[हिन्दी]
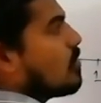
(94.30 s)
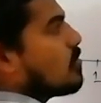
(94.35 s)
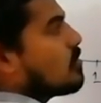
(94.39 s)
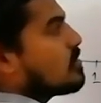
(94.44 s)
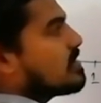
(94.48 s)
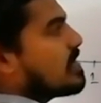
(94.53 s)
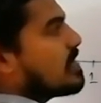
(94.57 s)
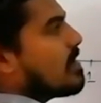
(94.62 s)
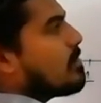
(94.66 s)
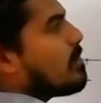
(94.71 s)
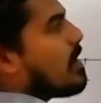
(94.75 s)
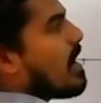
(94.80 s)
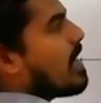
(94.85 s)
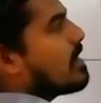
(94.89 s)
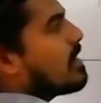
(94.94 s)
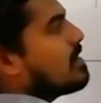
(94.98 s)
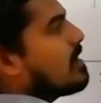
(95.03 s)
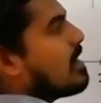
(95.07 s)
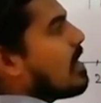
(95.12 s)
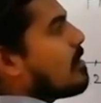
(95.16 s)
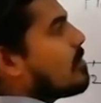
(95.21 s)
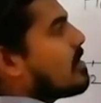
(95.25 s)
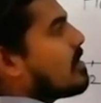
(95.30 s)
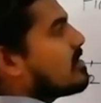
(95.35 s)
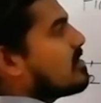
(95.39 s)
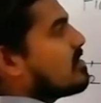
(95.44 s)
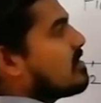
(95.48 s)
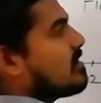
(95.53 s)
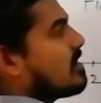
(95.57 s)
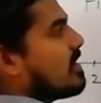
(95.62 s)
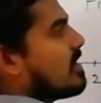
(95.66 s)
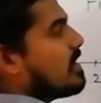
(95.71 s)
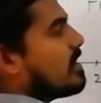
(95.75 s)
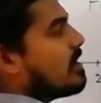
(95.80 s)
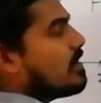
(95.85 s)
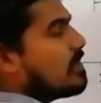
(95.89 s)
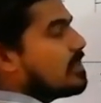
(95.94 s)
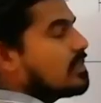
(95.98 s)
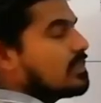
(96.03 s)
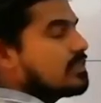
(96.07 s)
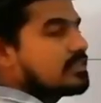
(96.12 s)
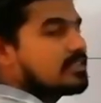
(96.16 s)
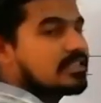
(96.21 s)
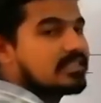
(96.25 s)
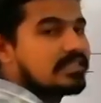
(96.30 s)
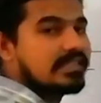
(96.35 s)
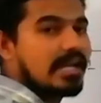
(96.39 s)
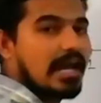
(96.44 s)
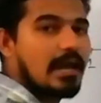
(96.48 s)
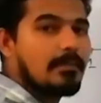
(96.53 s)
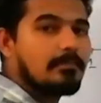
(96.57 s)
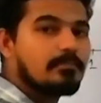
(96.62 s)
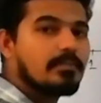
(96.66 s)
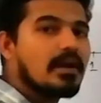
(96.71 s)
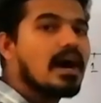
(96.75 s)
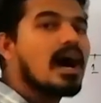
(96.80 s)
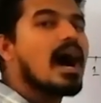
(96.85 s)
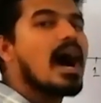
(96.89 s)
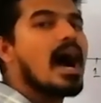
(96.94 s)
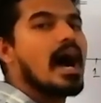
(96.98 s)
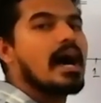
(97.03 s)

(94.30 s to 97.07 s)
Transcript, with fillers: उसके बाद हमें थ्री स्टेप